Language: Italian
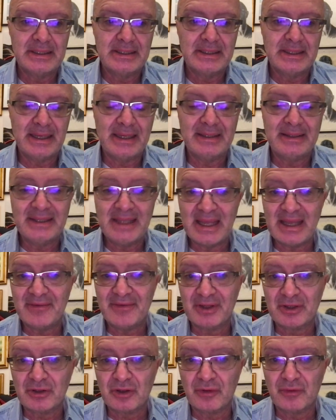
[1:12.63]
e
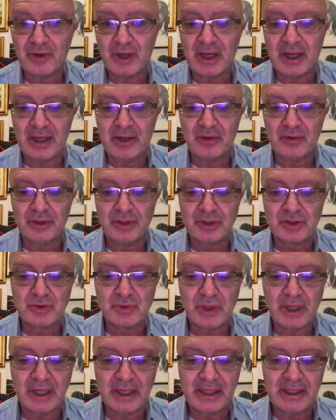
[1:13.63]
deve trovare una
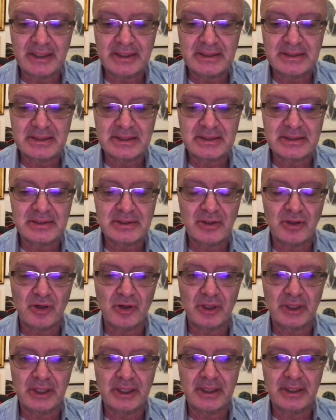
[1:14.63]
sua
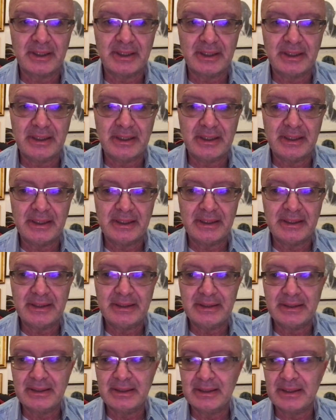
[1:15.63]
realizzazione eh,
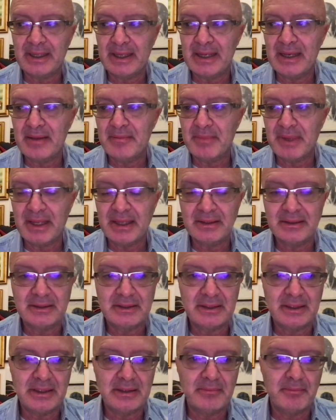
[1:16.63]
in
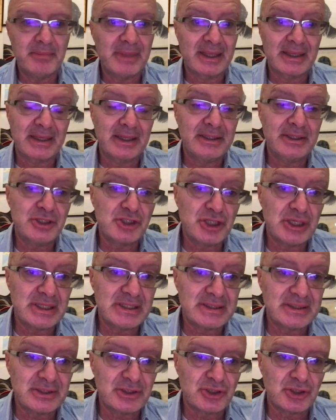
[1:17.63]
elementi
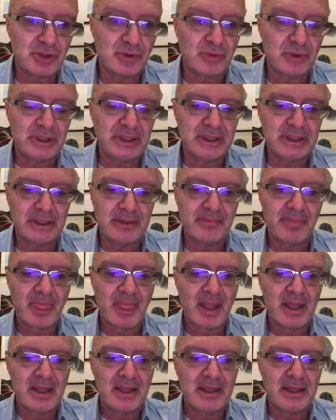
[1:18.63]
meccanicistici. Quindi
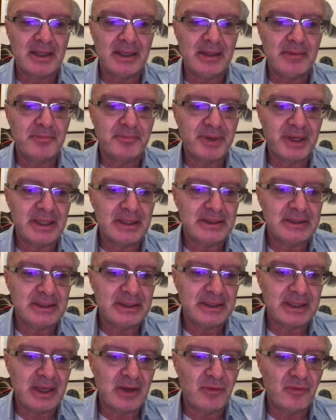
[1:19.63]

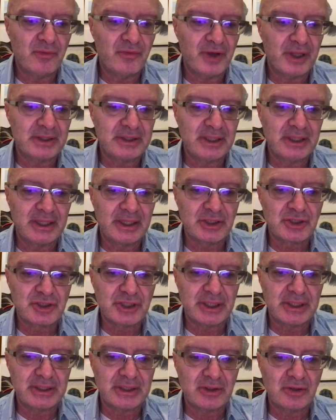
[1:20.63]
l'imprinting è un fatto
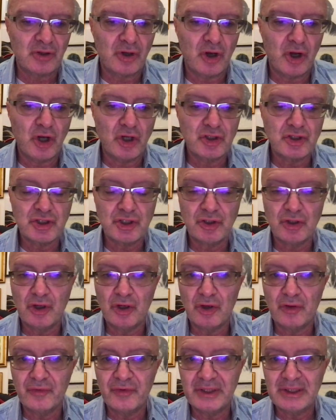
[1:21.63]
energetico, oggi
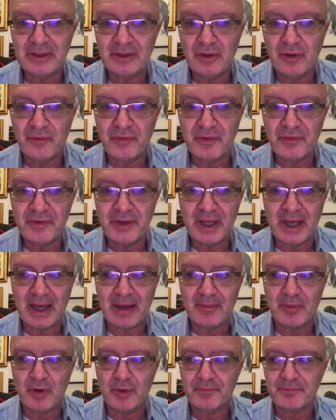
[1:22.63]
noi lo, vi lo
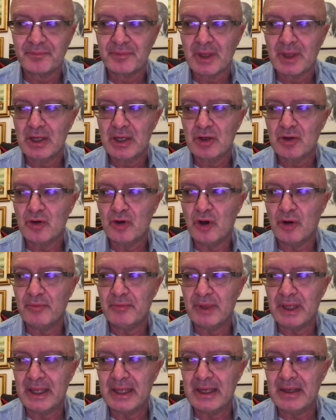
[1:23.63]
viviamo
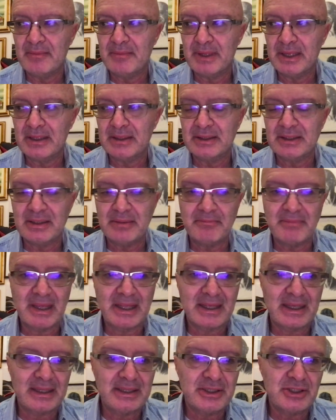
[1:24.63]
con elementi
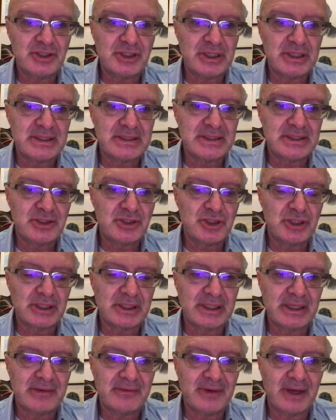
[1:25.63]

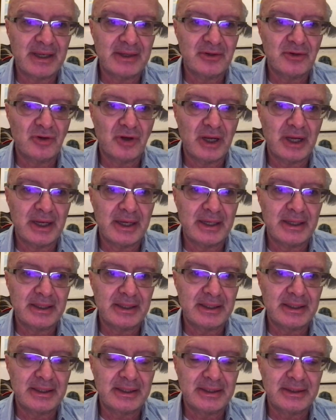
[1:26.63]
meccanicistici che vanno a,
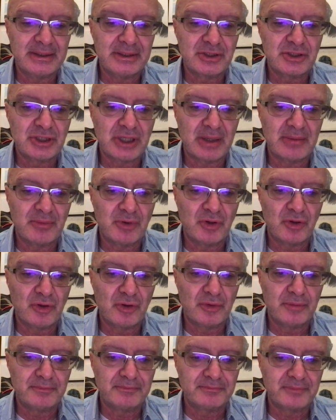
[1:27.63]
eh,
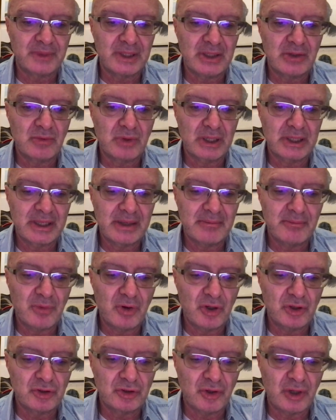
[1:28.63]
diciamo, in qualche
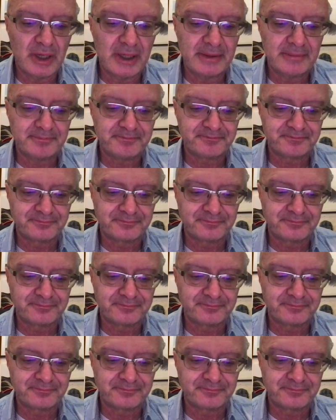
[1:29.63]
modo a